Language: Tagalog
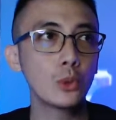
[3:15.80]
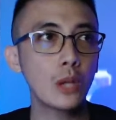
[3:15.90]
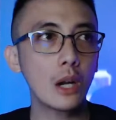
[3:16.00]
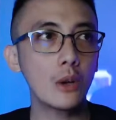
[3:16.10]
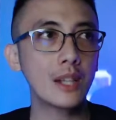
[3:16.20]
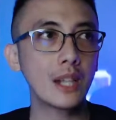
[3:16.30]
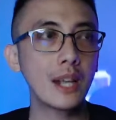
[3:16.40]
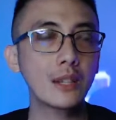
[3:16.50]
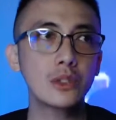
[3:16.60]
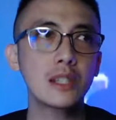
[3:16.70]
Well, that's
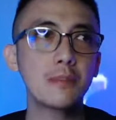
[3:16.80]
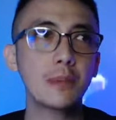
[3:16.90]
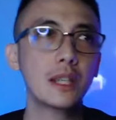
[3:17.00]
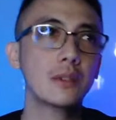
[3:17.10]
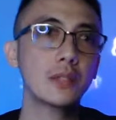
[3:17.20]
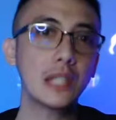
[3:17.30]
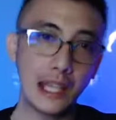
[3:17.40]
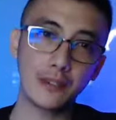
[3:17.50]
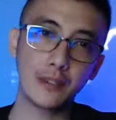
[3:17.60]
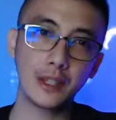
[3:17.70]
true
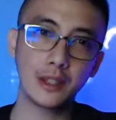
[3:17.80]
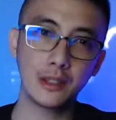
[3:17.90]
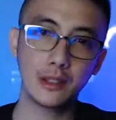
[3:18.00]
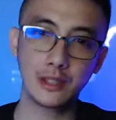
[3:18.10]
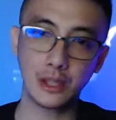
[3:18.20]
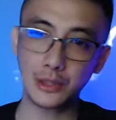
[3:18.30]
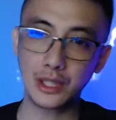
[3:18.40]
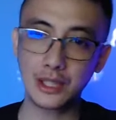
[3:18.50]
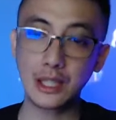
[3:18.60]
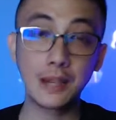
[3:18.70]
sometimes I feel that
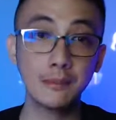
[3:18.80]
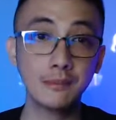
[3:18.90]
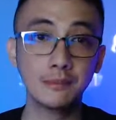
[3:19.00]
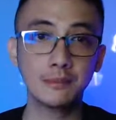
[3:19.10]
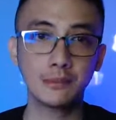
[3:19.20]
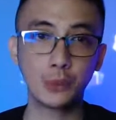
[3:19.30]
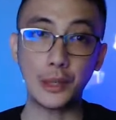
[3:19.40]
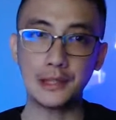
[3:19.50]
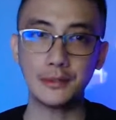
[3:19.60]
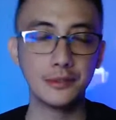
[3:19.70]
I'm
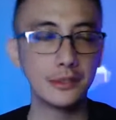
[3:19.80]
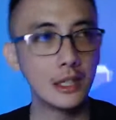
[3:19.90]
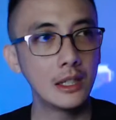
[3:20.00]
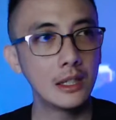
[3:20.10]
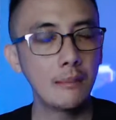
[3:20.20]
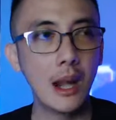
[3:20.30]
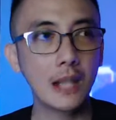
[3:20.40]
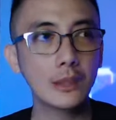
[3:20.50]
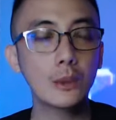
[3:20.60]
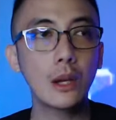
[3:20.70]
hyperventilating.
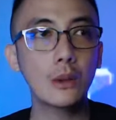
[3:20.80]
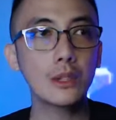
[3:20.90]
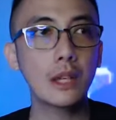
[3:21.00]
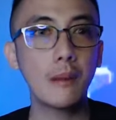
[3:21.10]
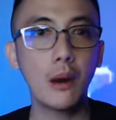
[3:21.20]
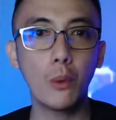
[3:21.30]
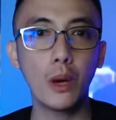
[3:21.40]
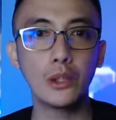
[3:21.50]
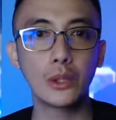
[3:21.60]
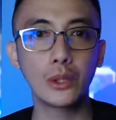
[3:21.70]
Sumasakit ang ulo ko, sumasakit
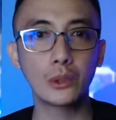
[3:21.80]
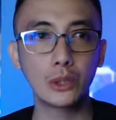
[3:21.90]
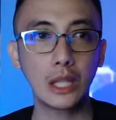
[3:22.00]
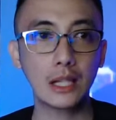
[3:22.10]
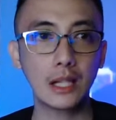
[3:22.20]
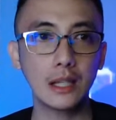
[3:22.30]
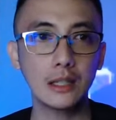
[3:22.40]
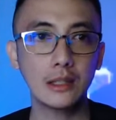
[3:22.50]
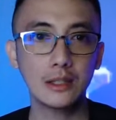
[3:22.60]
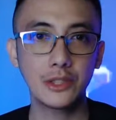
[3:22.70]
yung dibdib ko
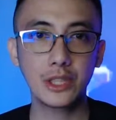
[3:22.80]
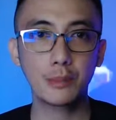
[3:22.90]
kasi